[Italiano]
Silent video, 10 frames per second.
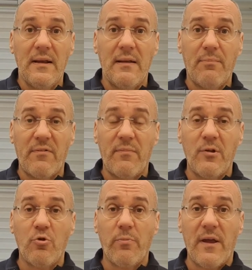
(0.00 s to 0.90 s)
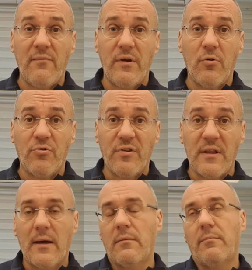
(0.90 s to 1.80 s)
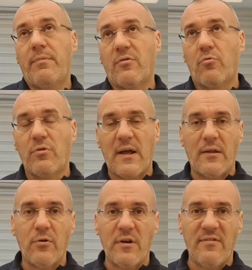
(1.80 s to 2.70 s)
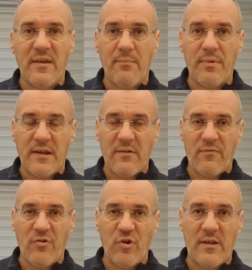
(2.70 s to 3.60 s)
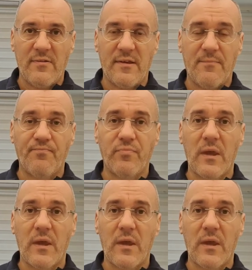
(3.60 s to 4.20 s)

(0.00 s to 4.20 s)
il pavimento pelvico si dà per scontato che sia in piena efficienza.